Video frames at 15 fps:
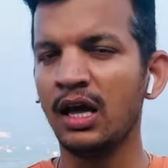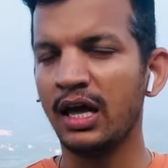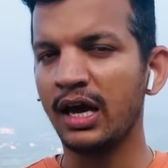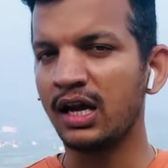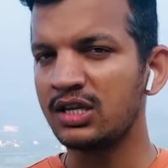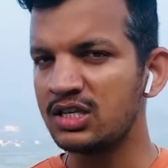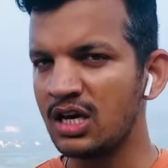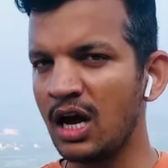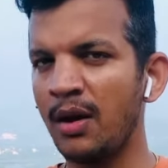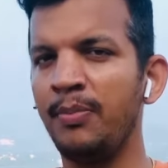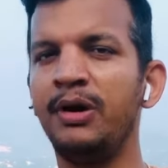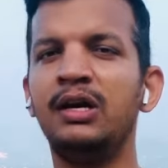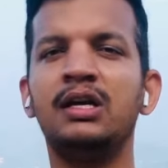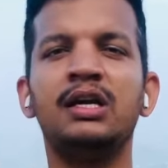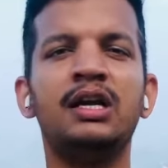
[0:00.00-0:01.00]
एक अच्छी
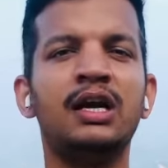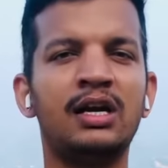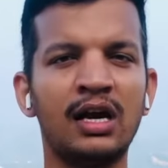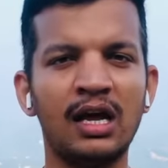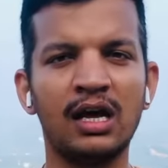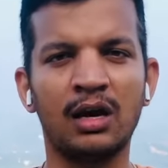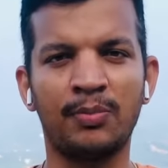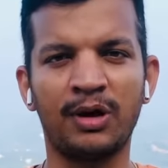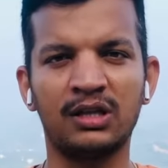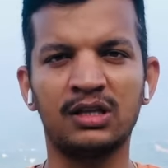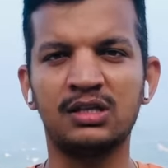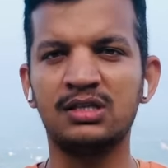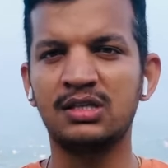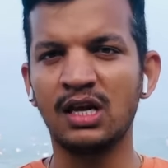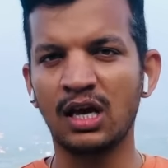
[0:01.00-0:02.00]
हैबिट क्रिएट नहीं कर पाते
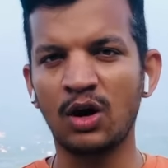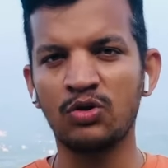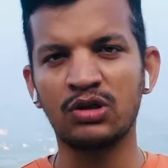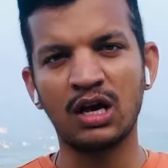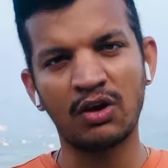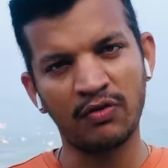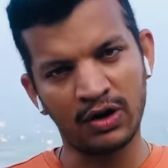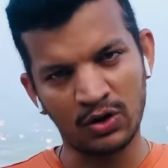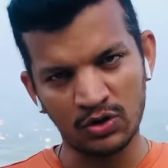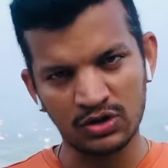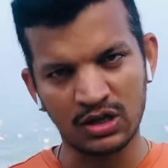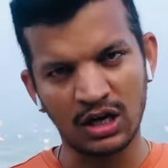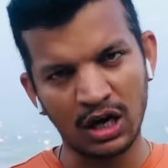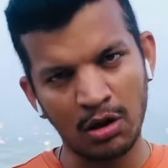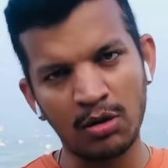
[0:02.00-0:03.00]
जिससे क्या होता है एक वेट लॉस
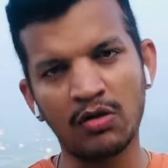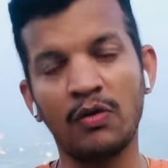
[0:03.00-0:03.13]
करने के बाद